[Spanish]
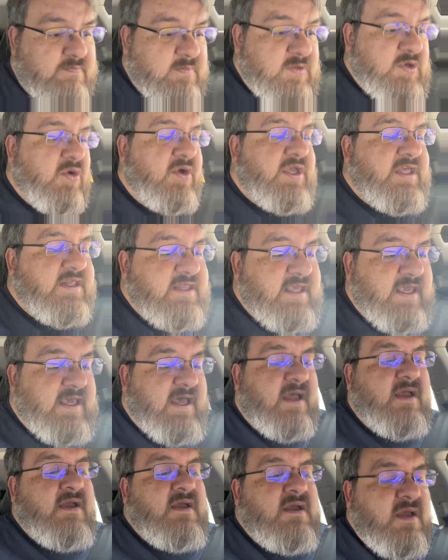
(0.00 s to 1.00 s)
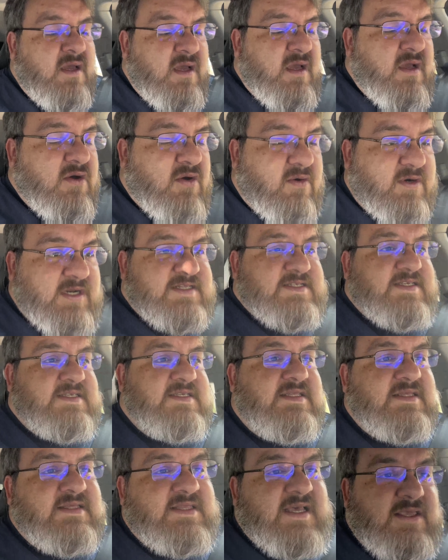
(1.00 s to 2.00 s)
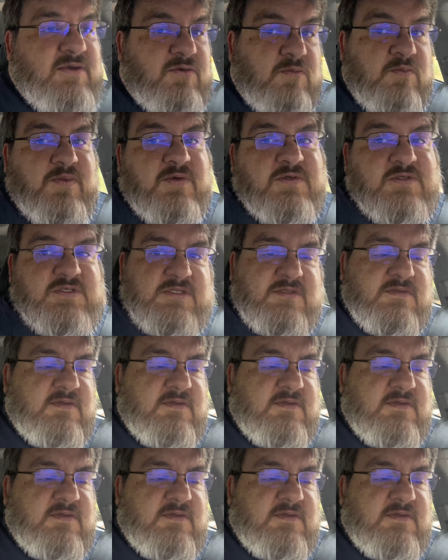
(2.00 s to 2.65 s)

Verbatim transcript: Hoy en día con el 61%